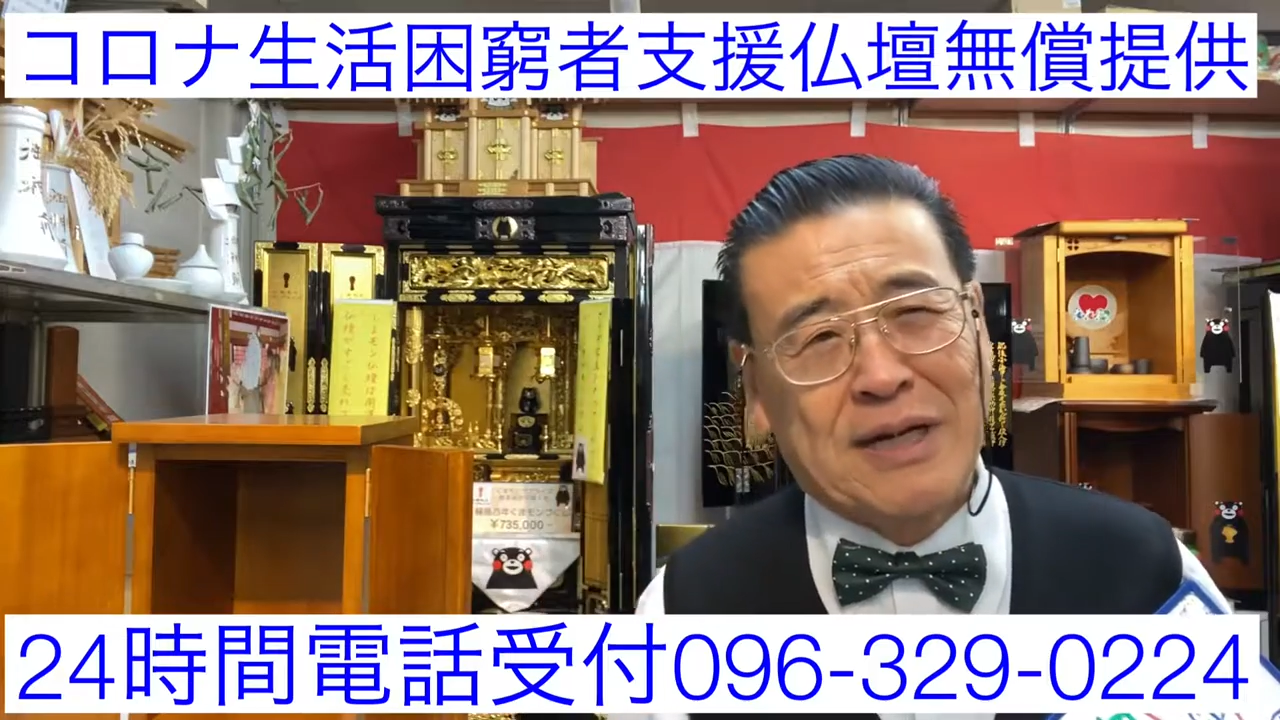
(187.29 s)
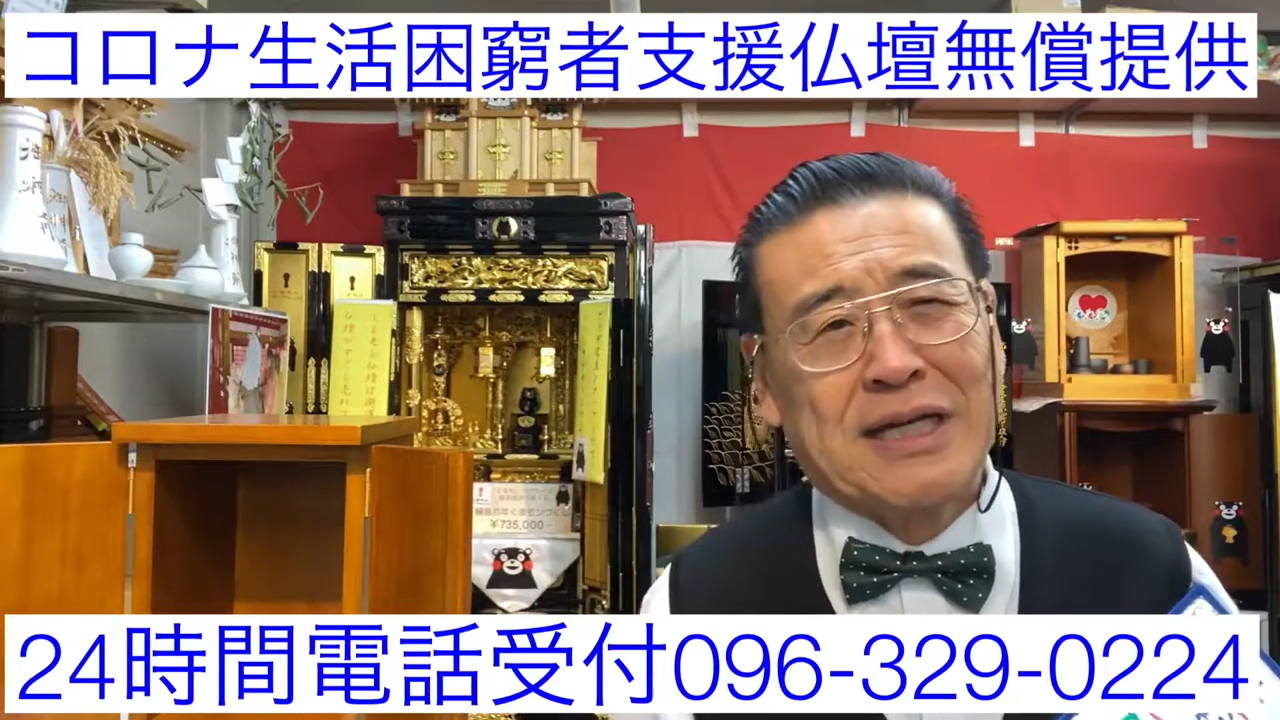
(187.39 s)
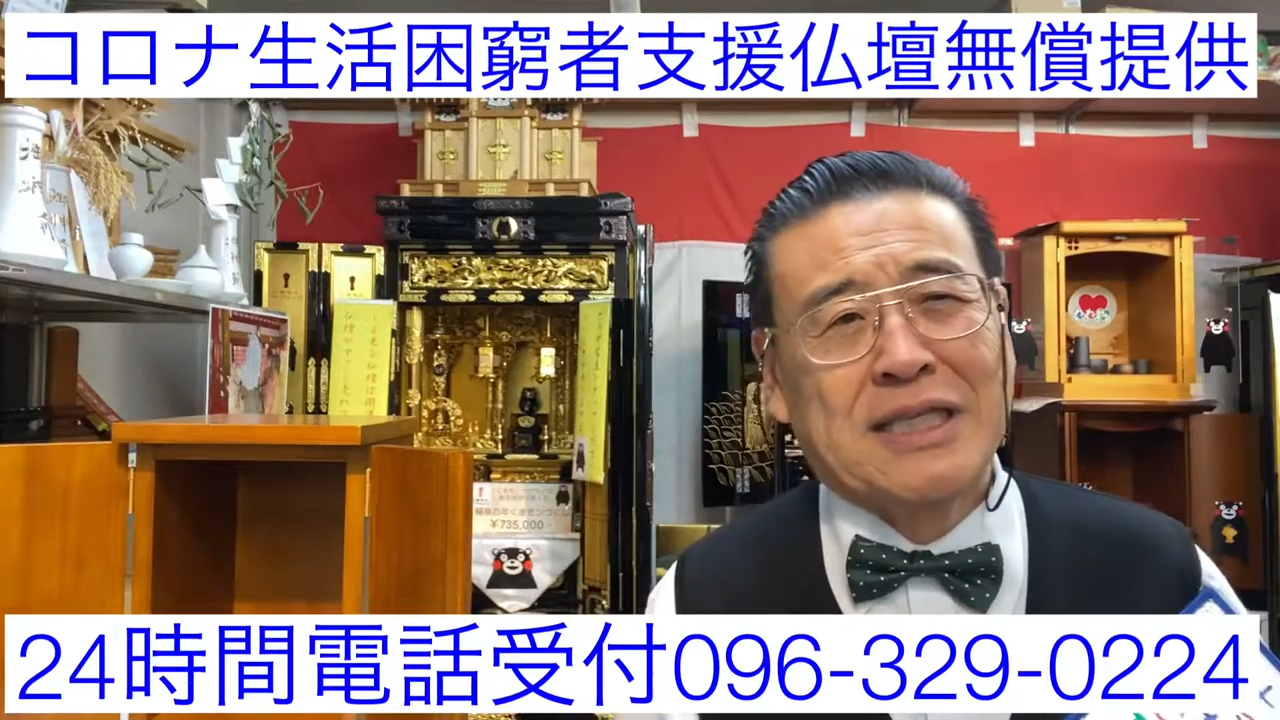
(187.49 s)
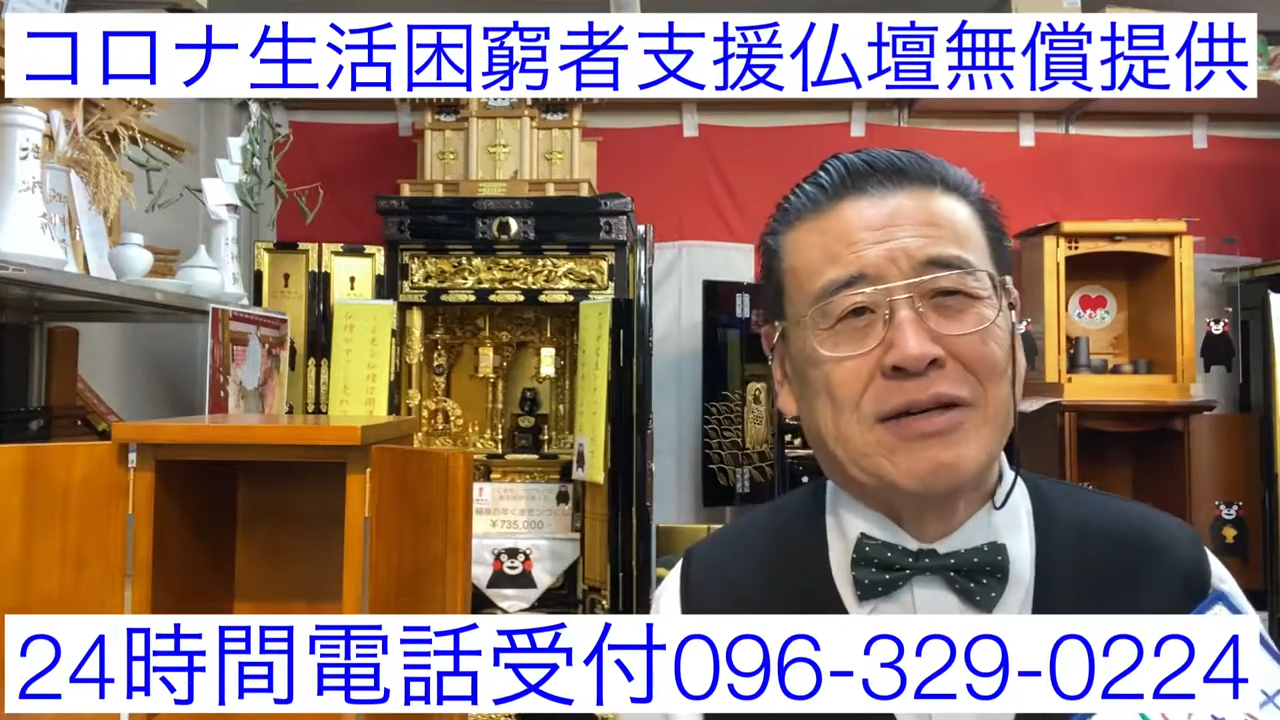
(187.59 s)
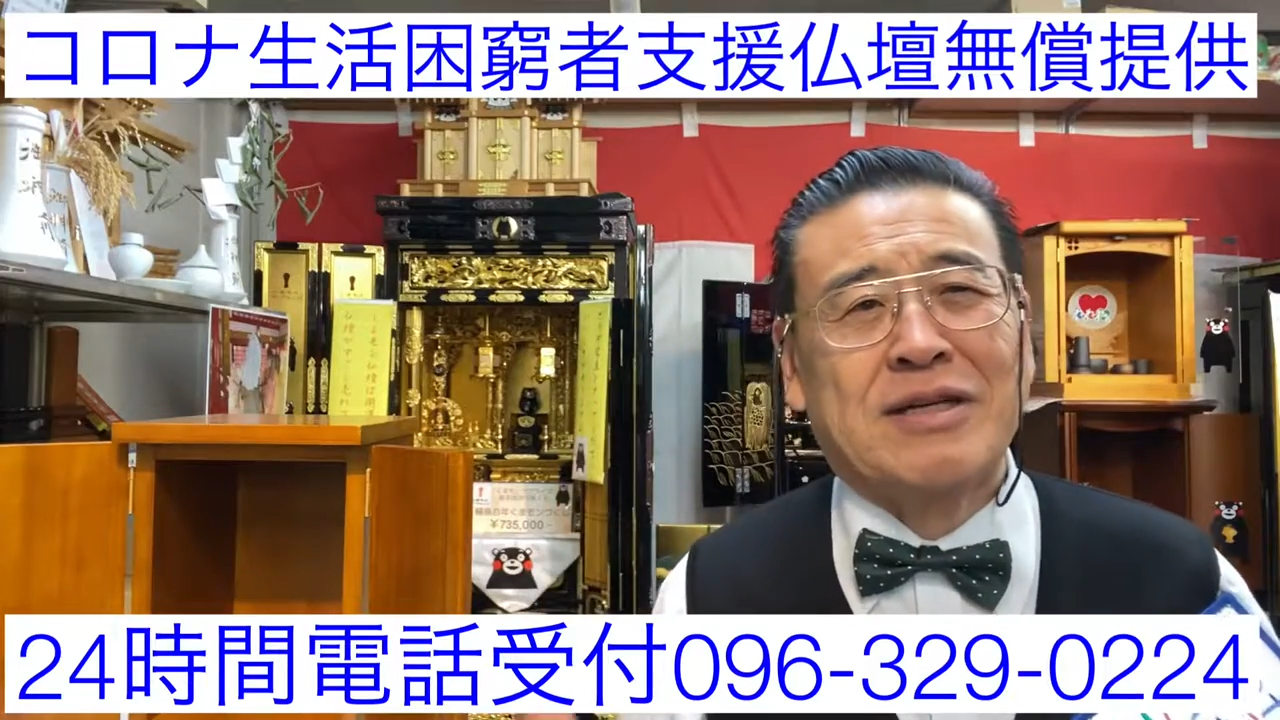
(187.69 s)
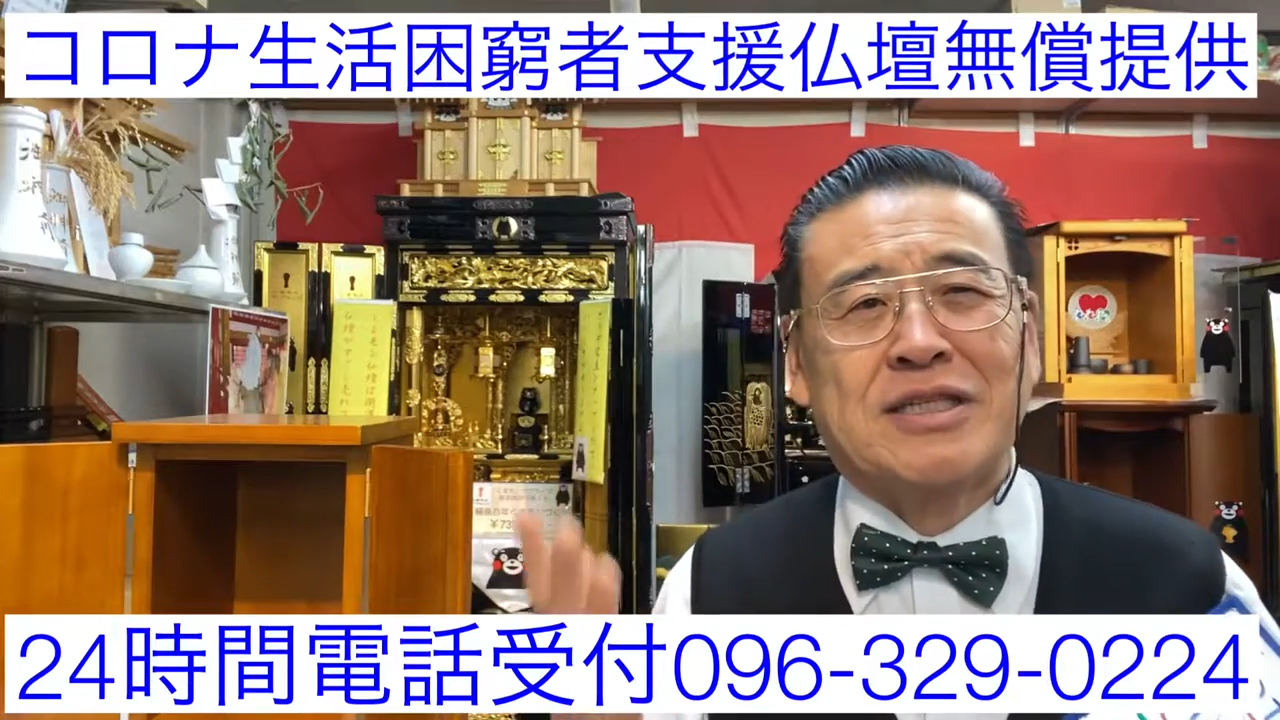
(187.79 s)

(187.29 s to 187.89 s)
方は